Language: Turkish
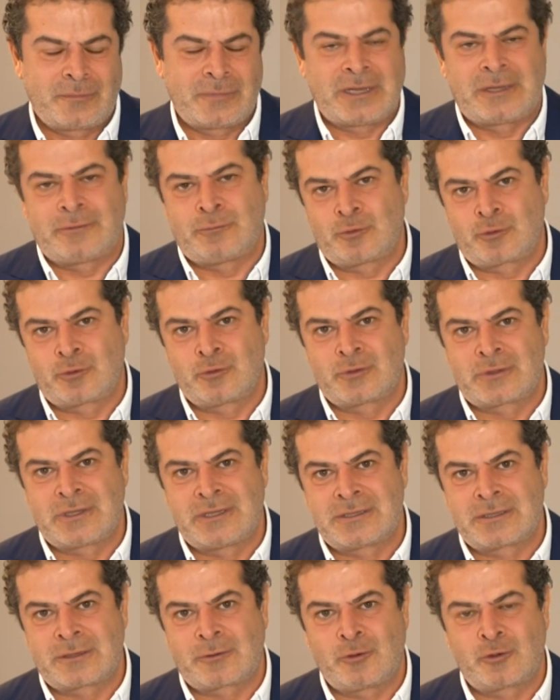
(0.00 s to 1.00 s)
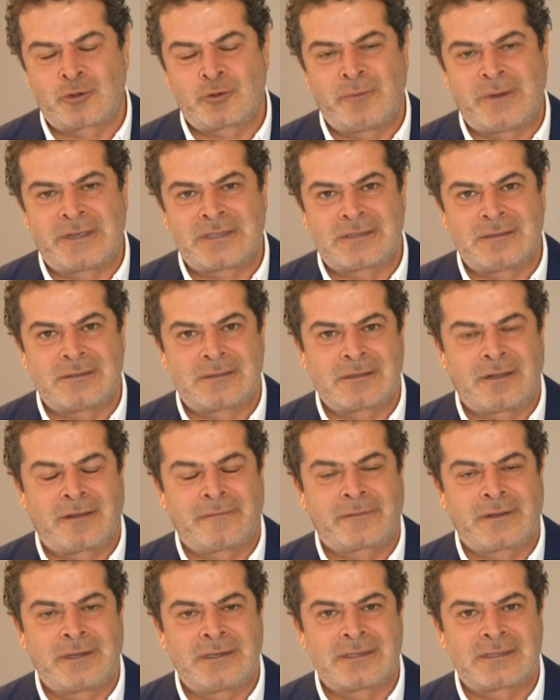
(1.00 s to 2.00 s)
Yani düşünsenize göçmensiniz
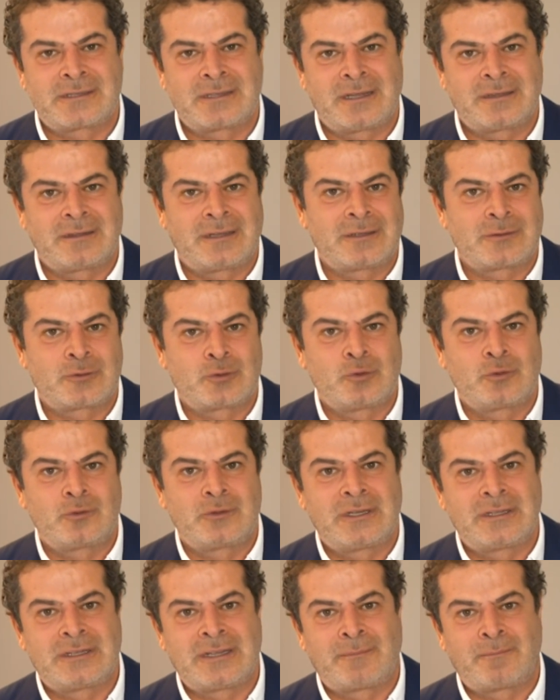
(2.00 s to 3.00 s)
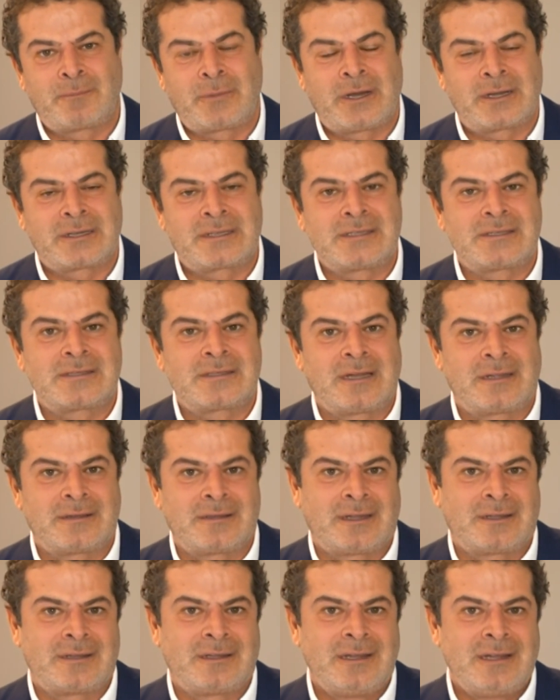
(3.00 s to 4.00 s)
Afganistan'dan, Suriye'den,
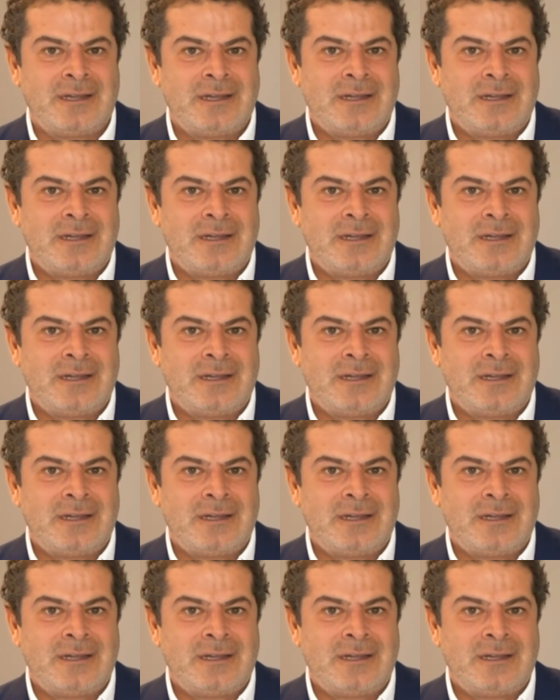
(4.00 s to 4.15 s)
Pakistan'dan,